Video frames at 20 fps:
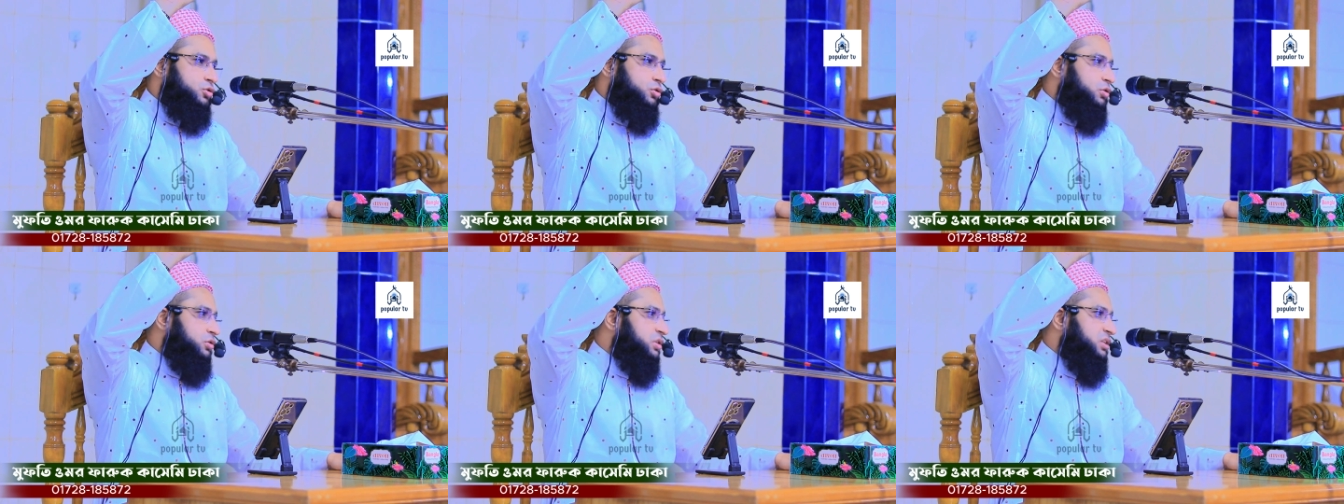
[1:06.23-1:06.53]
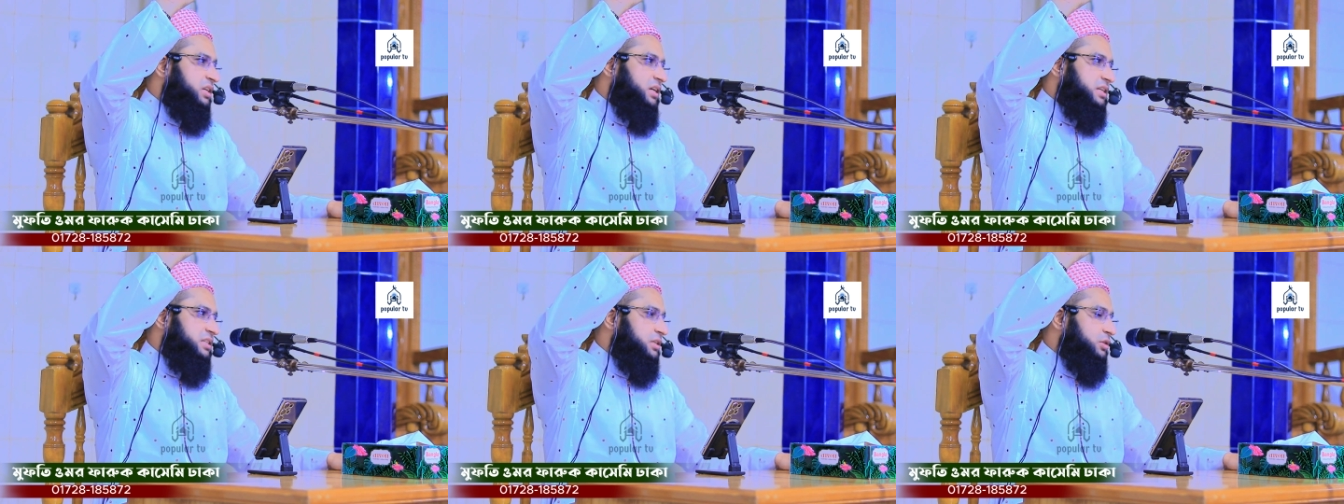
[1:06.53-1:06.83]

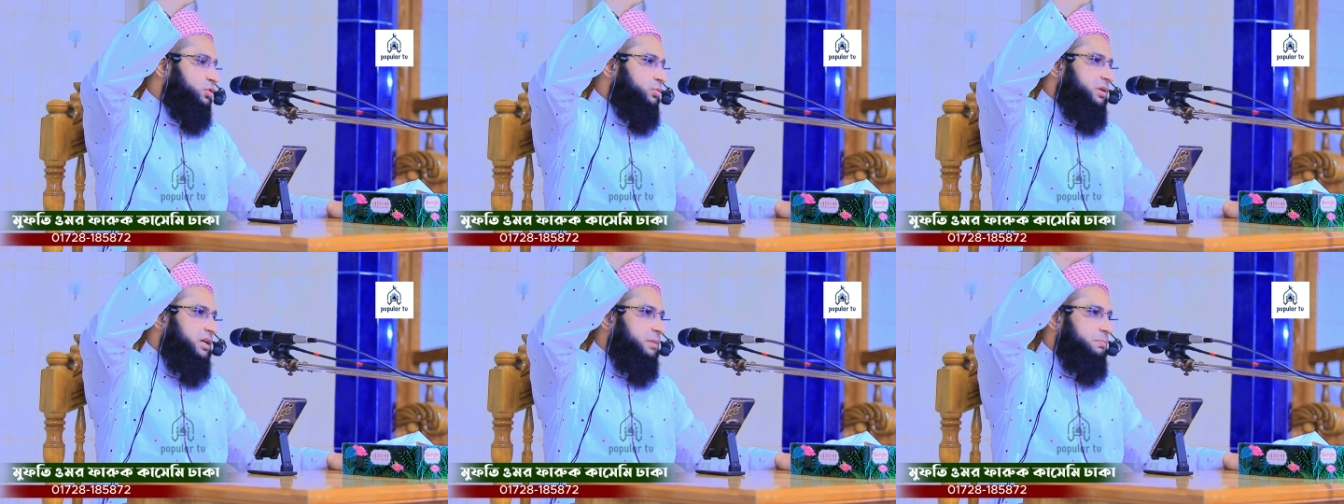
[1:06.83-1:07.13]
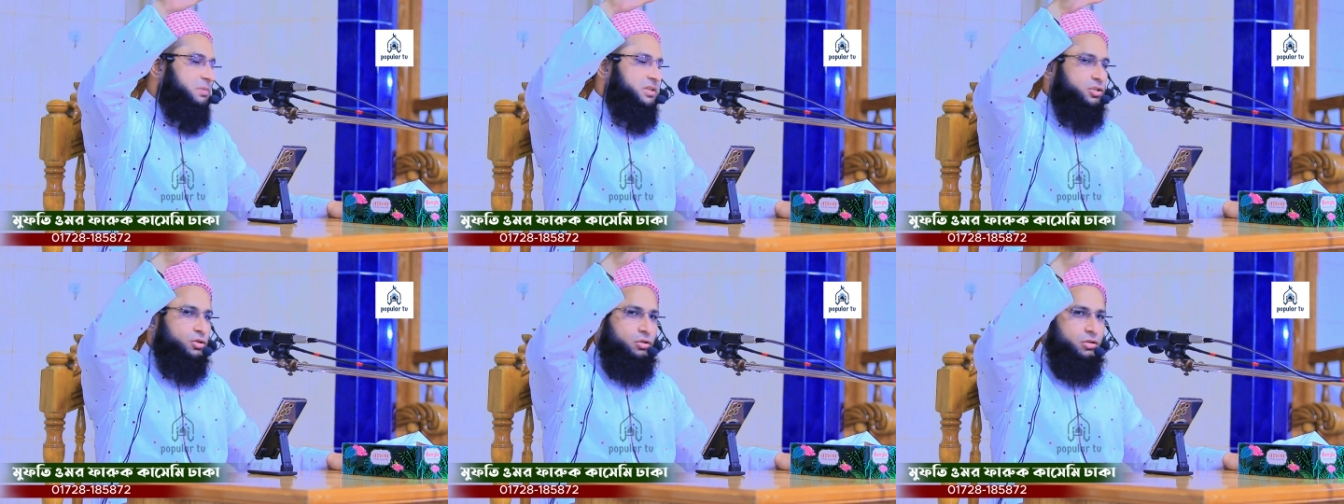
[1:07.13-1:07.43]
শক্তি আছে তোমার
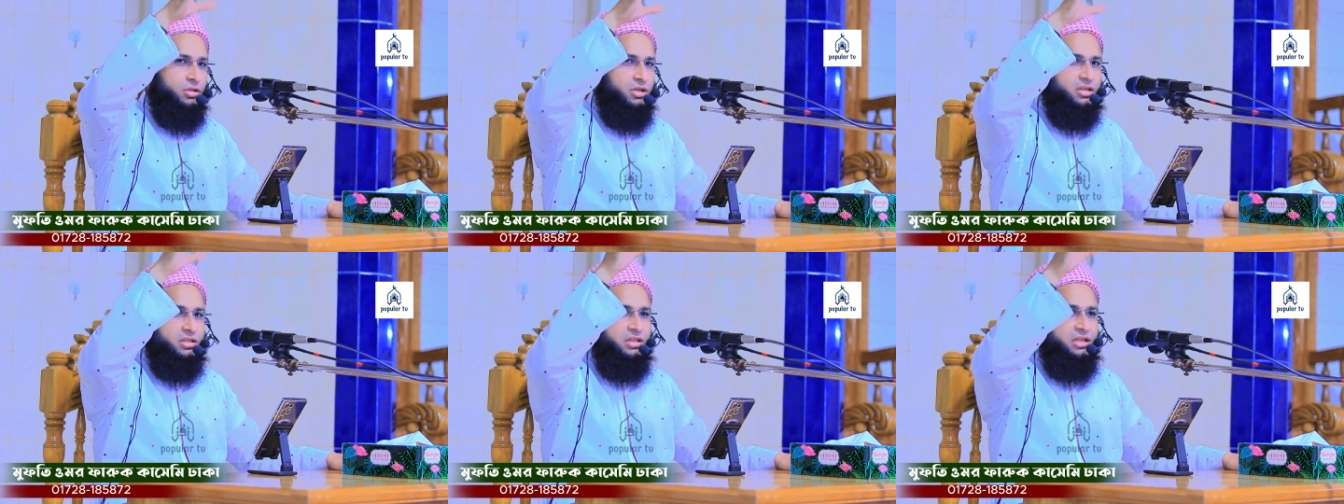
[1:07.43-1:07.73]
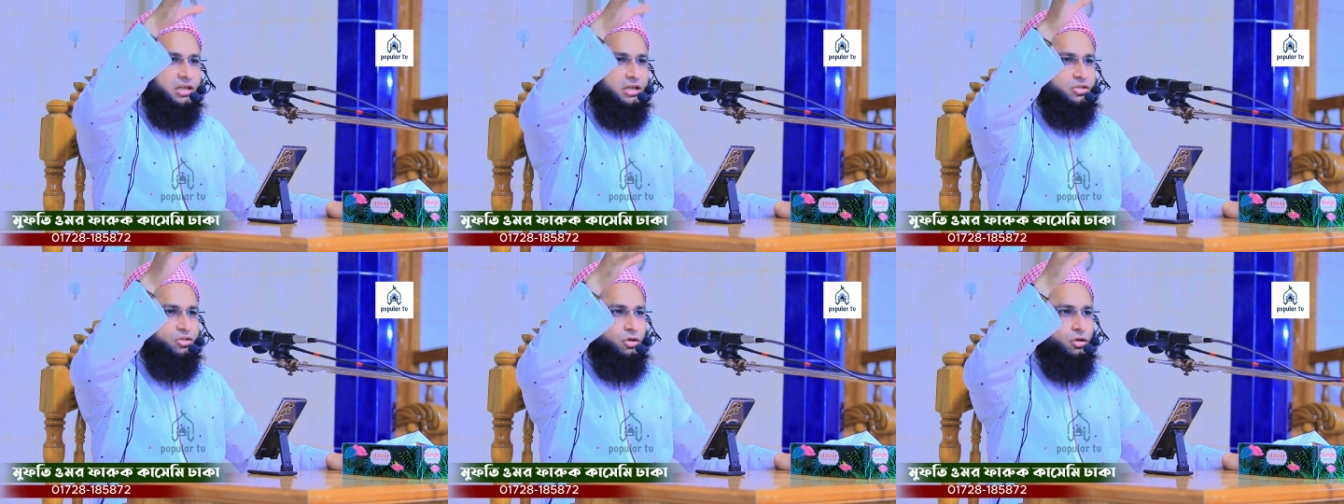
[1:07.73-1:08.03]
পিছন দিক
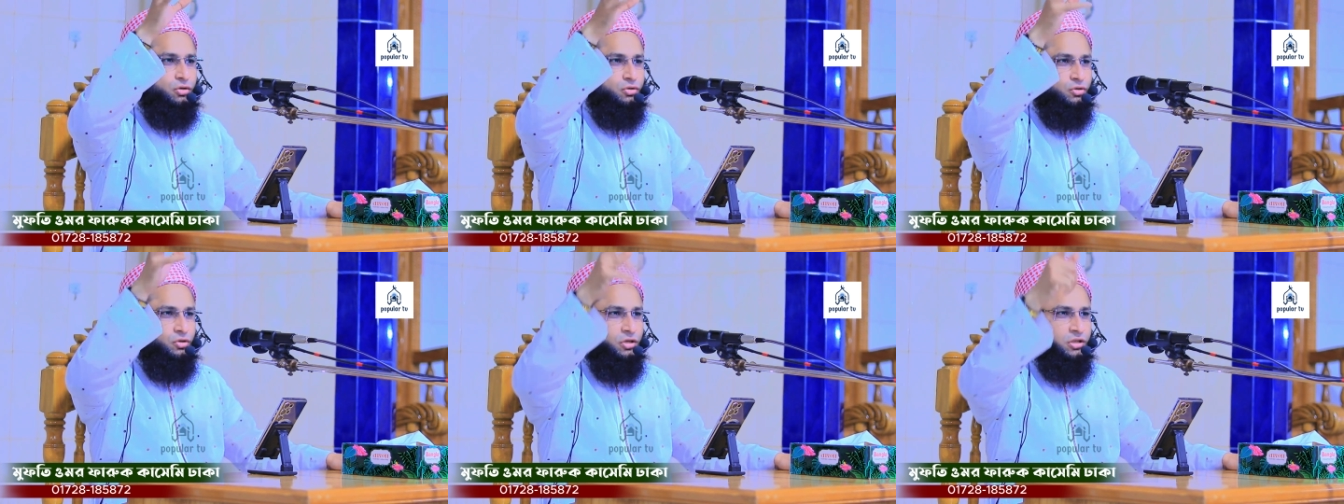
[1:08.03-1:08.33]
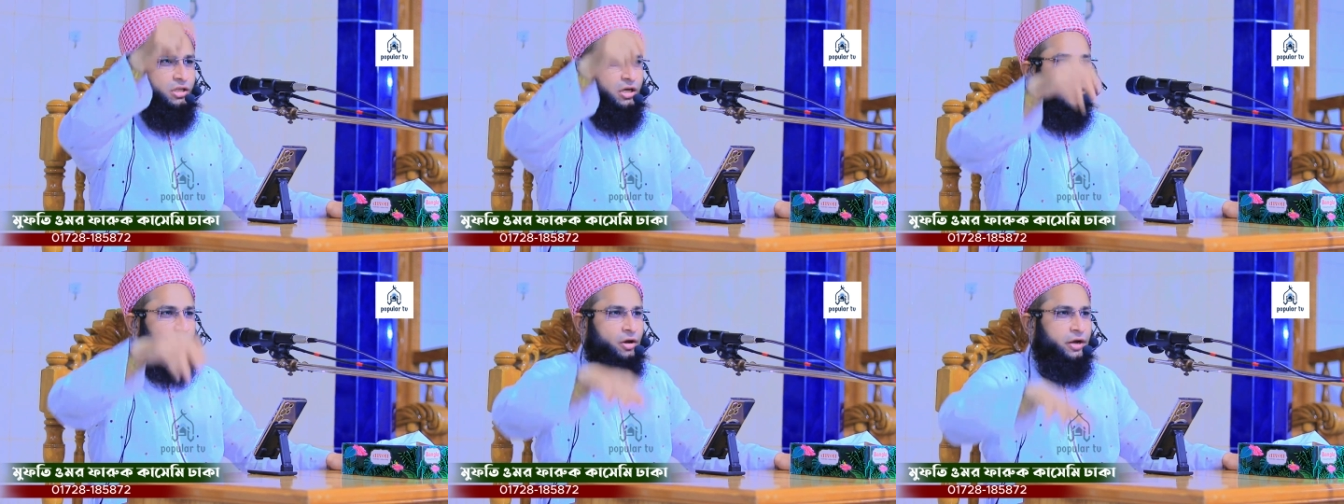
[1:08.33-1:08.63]
থেকে
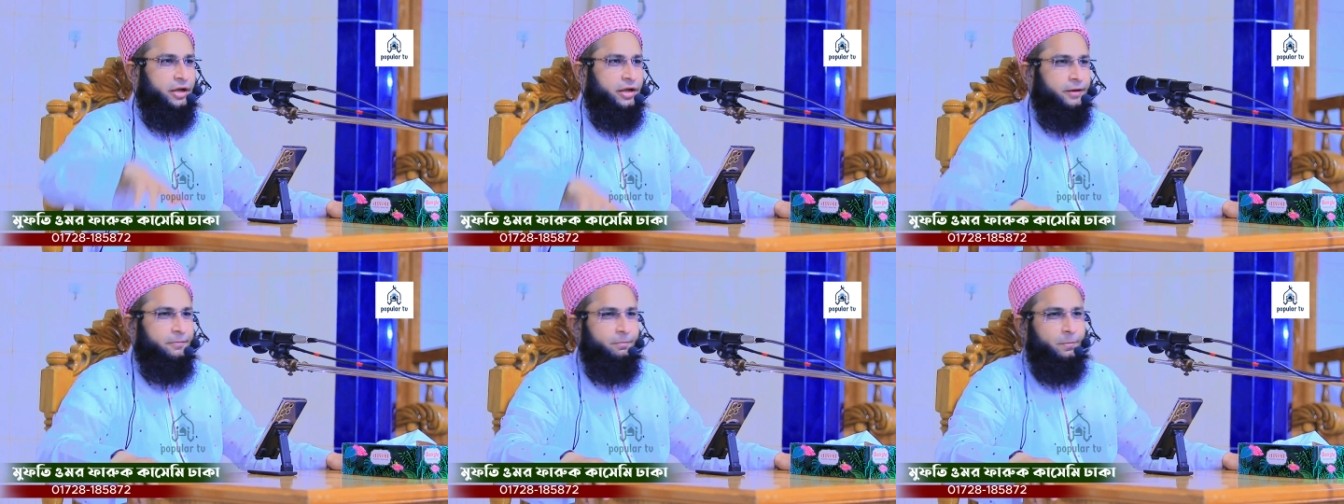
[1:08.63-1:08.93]
সহযোগিতা করে